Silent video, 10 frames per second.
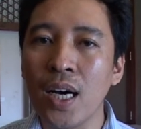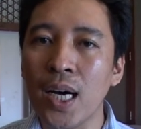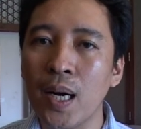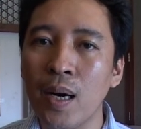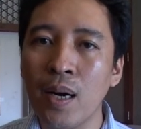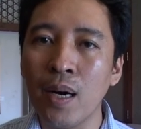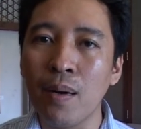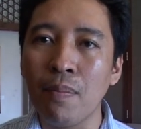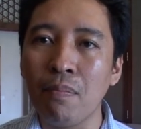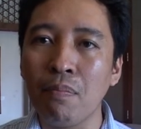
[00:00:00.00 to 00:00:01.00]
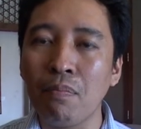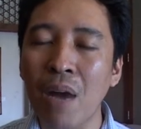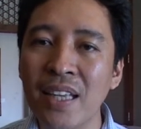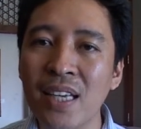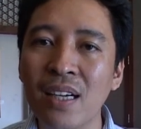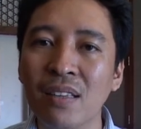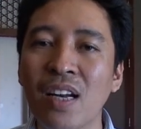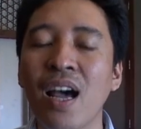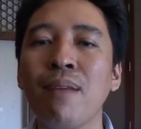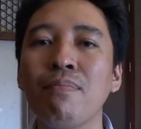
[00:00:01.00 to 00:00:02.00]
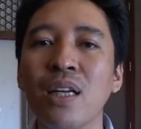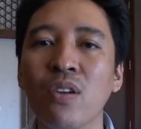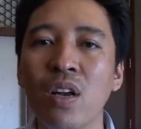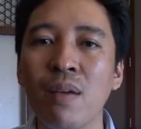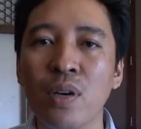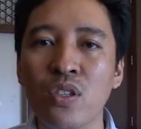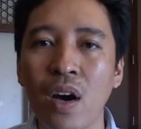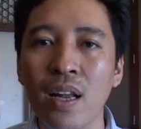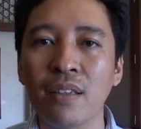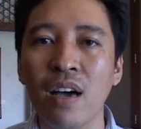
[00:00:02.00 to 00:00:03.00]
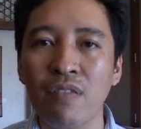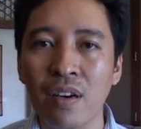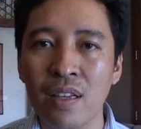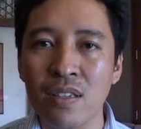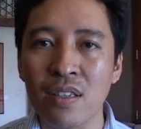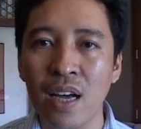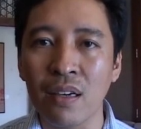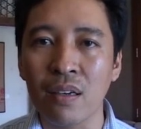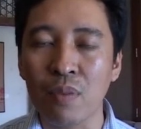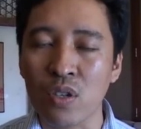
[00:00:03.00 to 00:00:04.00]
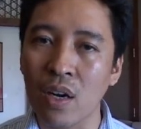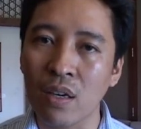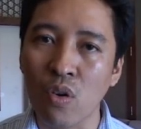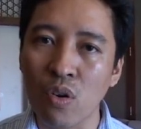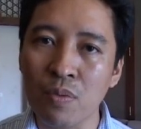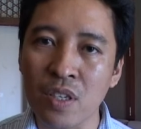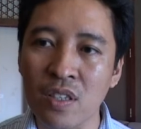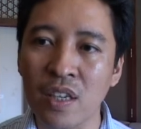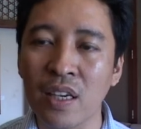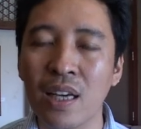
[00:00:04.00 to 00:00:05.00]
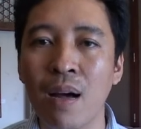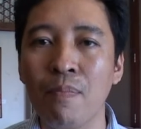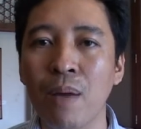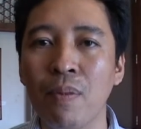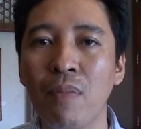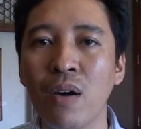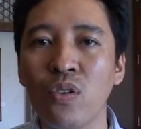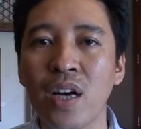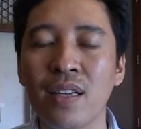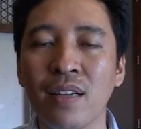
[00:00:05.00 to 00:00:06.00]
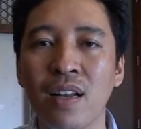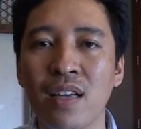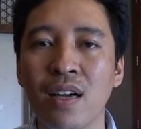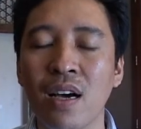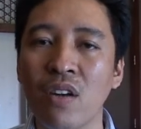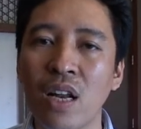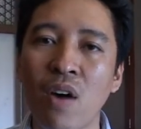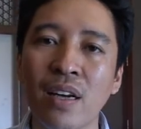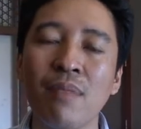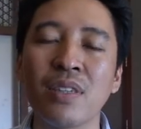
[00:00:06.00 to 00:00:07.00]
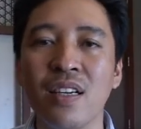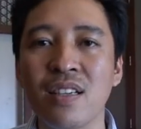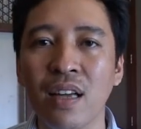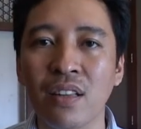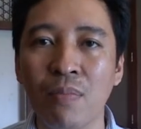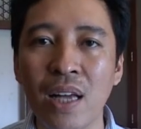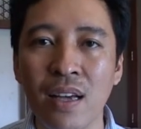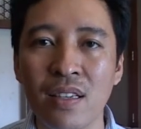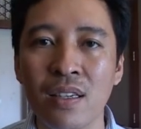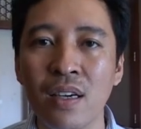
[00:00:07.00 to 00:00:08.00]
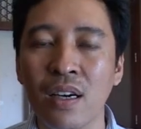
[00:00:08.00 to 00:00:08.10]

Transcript: uh, banyak terhambat oleh persoalan governance dan persoalan korupsi sehingga dampak pembangunan yang dirasakan oleh warga menjadi sangat terbatas